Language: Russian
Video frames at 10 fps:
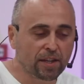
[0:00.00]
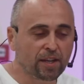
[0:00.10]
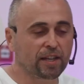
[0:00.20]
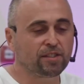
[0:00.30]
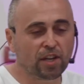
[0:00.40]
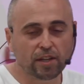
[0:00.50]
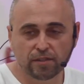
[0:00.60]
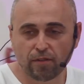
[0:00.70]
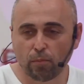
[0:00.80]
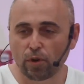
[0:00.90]
они хотели
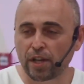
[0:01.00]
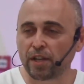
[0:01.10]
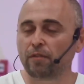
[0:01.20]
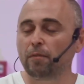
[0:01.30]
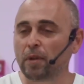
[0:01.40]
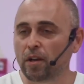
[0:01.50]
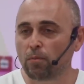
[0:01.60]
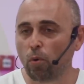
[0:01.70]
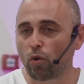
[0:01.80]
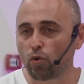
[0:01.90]
свободы, они вопили к
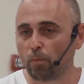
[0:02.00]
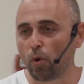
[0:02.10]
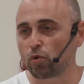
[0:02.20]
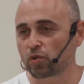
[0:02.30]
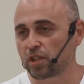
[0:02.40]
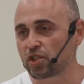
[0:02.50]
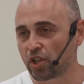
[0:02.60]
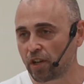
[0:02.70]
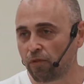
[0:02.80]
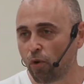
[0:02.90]
Богу, и Бог
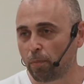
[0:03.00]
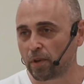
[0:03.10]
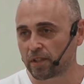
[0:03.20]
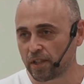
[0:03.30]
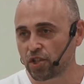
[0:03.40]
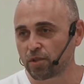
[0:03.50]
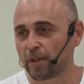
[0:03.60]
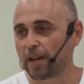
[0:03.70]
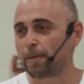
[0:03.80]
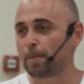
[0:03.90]
услышал их вопль. Слышишь
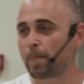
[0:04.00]
меня?